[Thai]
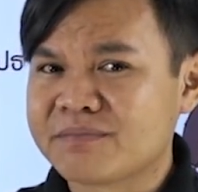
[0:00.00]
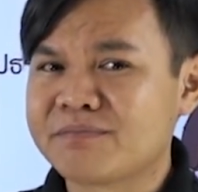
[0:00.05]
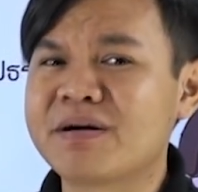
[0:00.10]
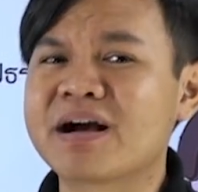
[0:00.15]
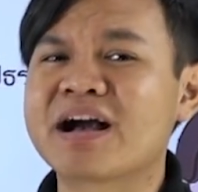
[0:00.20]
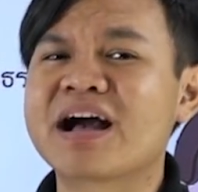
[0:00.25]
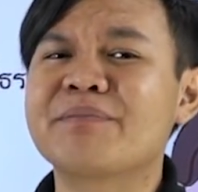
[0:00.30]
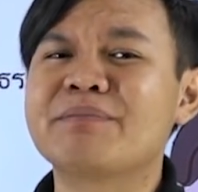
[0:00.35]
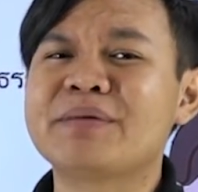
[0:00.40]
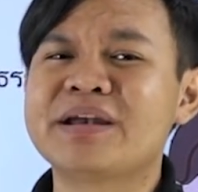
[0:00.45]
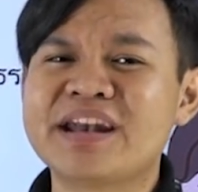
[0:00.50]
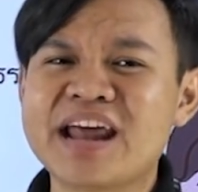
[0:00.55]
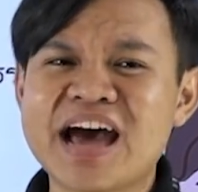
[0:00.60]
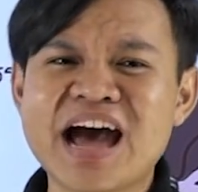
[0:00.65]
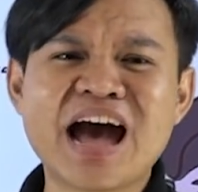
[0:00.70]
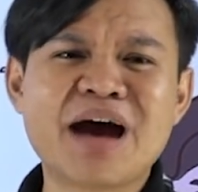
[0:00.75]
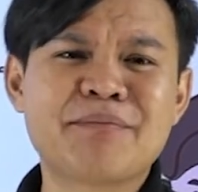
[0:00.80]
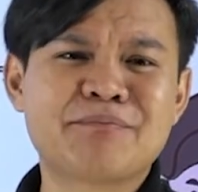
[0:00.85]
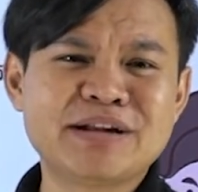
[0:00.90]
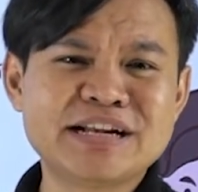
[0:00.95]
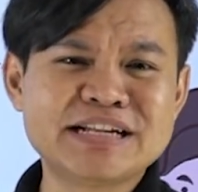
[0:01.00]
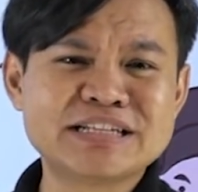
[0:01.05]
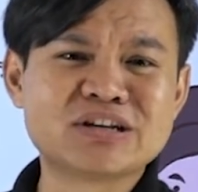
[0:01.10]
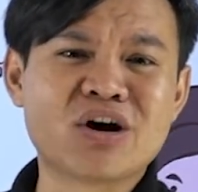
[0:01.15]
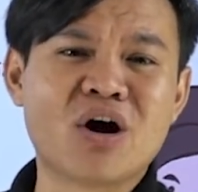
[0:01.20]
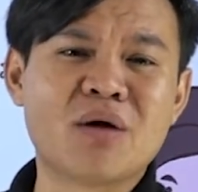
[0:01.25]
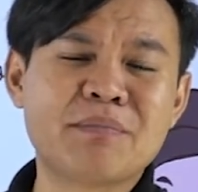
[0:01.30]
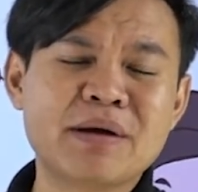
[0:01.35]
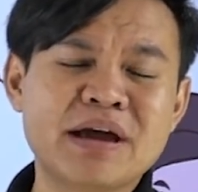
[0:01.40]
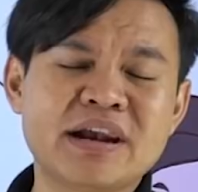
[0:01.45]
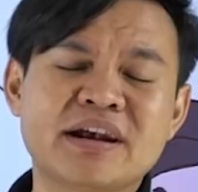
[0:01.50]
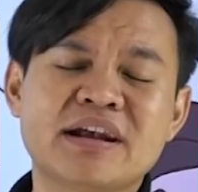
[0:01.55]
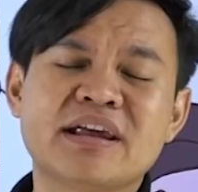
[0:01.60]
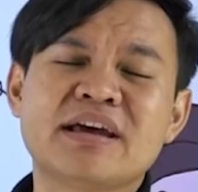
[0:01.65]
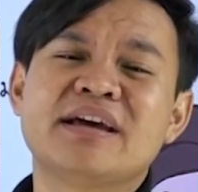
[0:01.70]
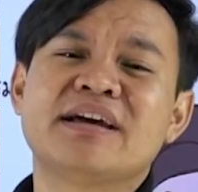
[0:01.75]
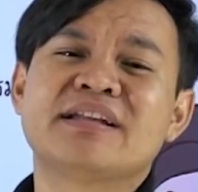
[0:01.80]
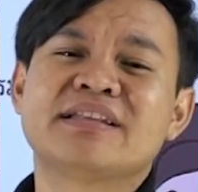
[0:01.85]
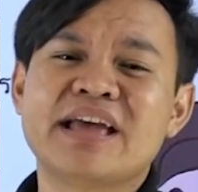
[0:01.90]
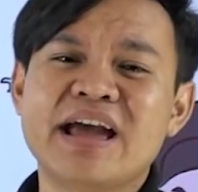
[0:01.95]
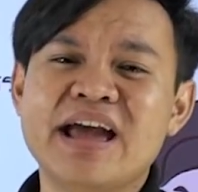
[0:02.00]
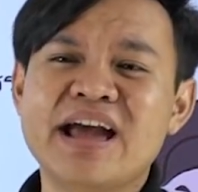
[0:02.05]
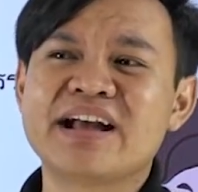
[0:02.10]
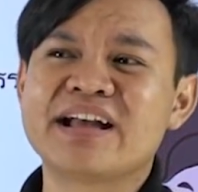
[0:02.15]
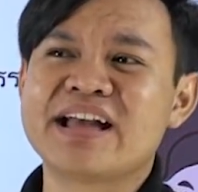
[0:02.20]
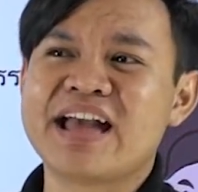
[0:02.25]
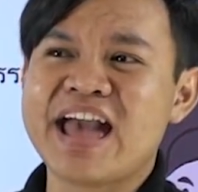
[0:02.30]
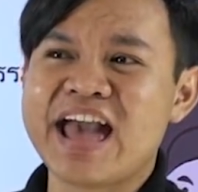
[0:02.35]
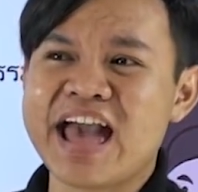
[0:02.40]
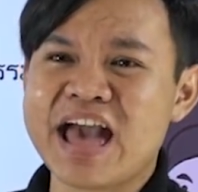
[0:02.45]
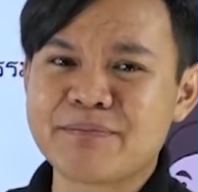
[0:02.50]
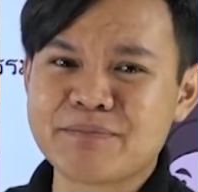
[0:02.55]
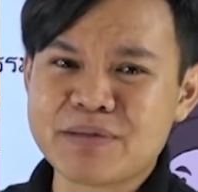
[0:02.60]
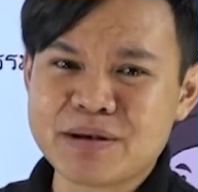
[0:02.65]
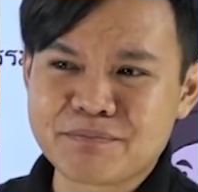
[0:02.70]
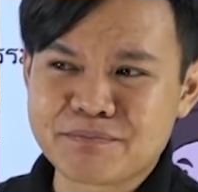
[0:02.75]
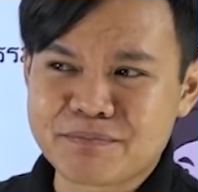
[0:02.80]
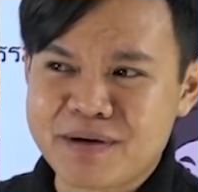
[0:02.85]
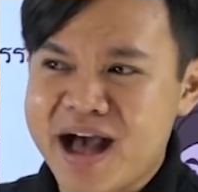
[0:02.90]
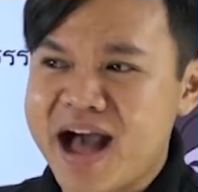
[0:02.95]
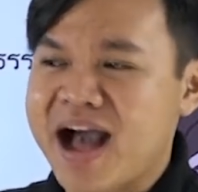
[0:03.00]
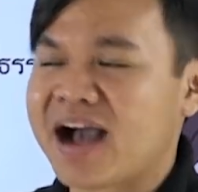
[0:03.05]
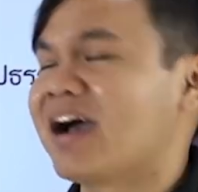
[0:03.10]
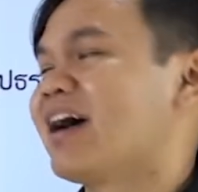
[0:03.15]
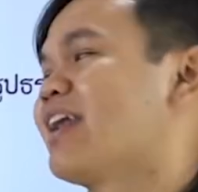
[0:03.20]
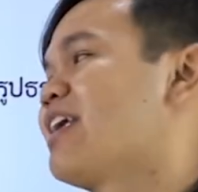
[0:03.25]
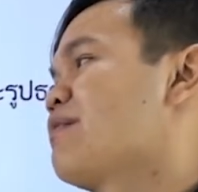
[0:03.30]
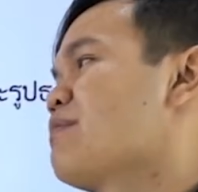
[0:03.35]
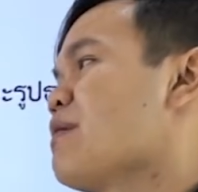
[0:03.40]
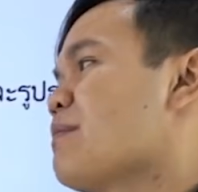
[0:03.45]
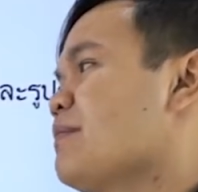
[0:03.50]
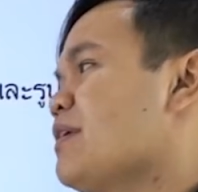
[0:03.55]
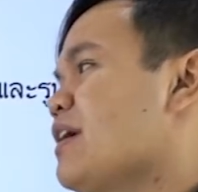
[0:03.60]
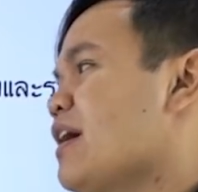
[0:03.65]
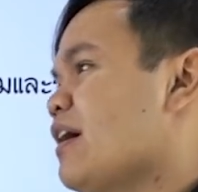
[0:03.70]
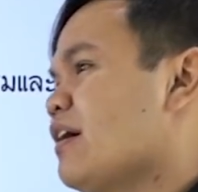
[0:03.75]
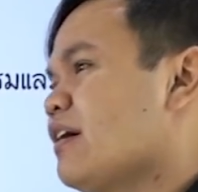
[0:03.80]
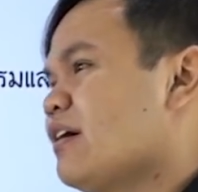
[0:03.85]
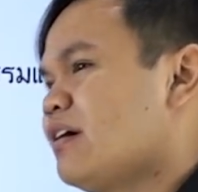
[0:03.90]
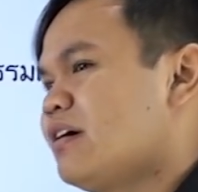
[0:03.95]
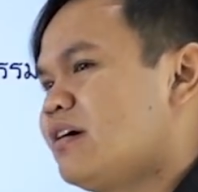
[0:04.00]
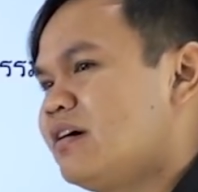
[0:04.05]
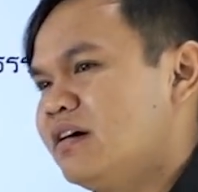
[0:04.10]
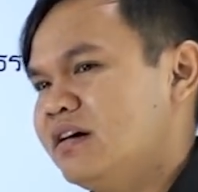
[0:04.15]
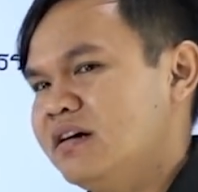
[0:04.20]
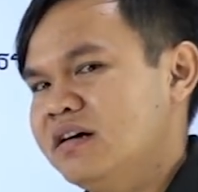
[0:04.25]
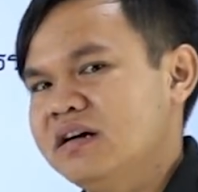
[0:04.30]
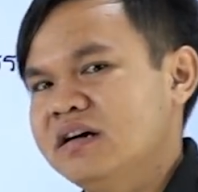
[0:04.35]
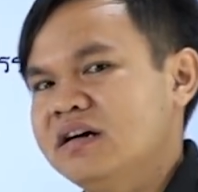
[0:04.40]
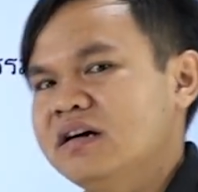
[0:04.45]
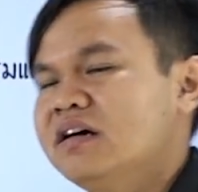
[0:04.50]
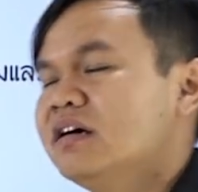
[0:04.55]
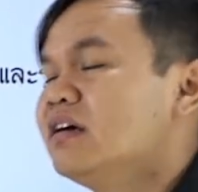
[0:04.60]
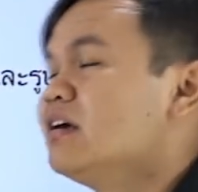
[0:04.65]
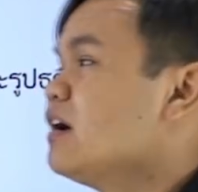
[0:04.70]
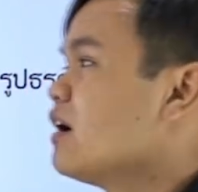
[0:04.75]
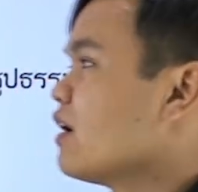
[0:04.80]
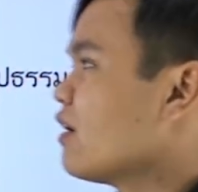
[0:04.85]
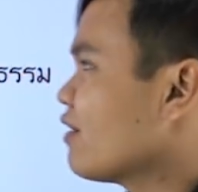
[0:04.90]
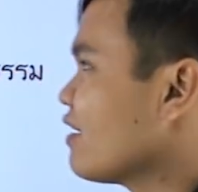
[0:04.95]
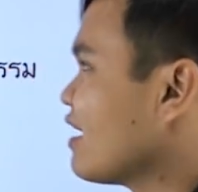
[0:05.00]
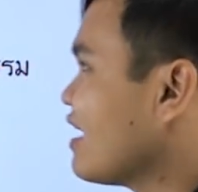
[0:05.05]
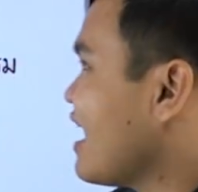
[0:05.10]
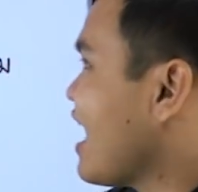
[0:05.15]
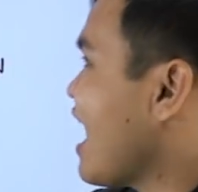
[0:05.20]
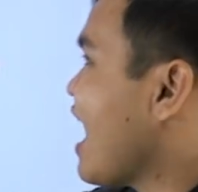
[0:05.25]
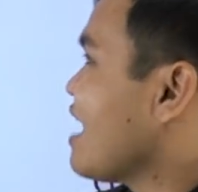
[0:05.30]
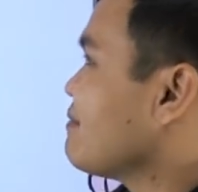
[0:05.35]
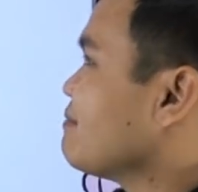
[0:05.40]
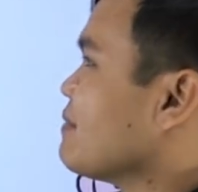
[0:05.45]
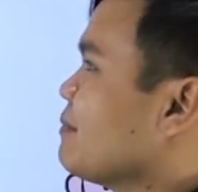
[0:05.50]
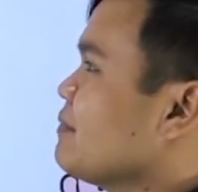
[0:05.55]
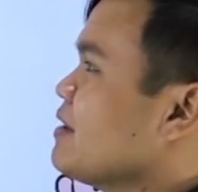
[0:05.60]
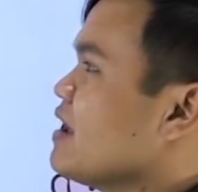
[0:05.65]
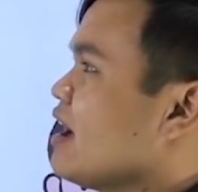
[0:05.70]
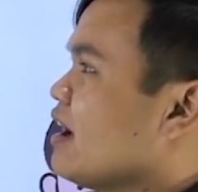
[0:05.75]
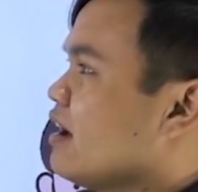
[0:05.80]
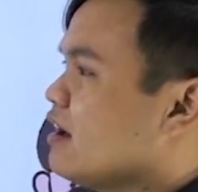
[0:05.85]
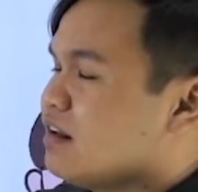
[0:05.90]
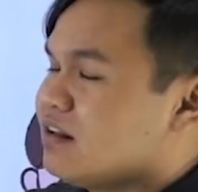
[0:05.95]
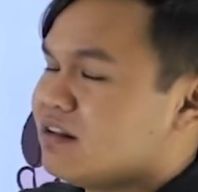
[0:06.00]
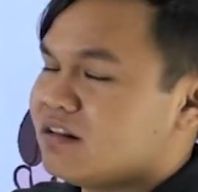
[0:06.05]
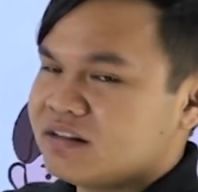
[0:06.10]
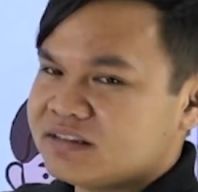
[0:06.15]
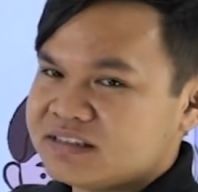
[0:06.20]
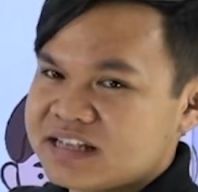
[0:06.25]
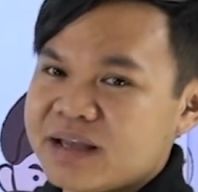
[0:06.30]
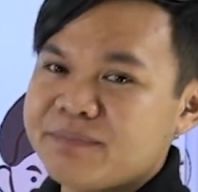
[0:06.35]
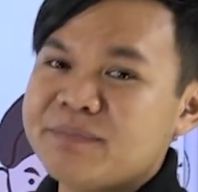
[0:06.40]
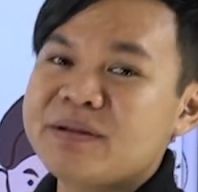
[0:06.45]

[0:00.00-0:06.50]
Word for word: ปากกาเป็นด้ามดินสอเป็นแท่งแหเป็นปากอะไรแบบเนี้ยกระดานแบบเนี้ยใช้